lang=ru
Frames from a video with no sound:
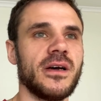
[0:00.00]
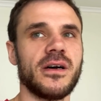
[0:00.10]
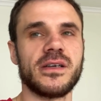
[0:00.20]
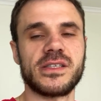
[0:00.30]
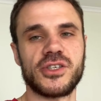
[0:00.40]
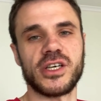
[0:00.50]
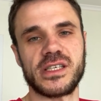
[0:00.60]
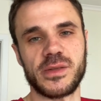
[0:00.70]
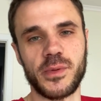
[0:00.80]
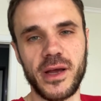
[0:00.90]
Э, сейчас
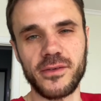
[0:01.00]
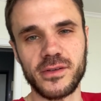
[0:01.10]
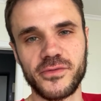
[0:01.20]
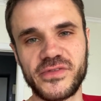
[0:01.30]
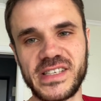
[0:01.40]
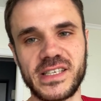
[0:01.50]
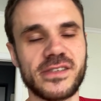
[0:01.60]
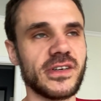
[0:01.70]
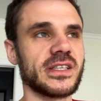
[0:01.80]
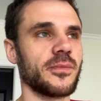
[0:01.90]
отправил всех
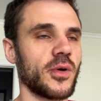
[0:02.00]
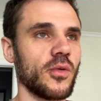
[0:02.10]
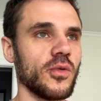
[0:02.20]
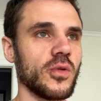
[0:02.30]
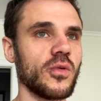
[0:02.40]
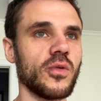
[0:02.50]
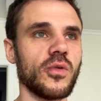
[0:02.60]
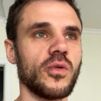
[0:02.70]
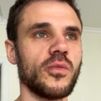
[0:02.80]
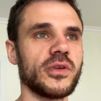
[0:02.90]
своих на
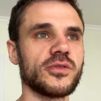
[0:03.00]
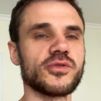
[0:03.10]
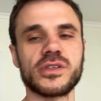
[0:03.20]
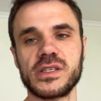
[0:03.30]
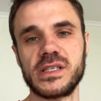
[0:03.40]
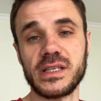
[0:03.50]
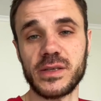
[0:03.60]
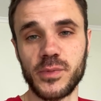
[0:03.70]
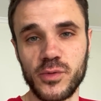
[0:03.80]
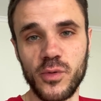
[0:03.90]
прогулку. Мне нужно
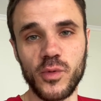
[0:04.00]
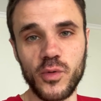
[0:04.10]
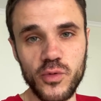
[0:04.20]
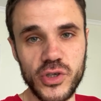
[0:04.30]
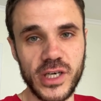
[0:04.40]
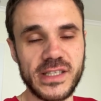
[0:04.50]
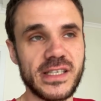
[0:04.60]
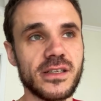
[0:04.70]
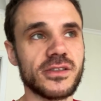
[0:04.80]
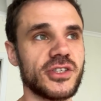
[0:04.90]
сделать по дому куча
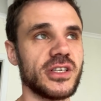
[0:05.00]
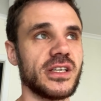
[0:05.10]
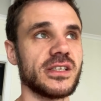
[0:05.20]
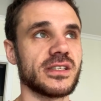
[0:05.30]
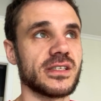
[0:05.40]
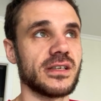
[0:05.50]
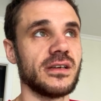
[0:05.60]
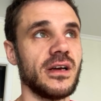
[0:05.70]
дел через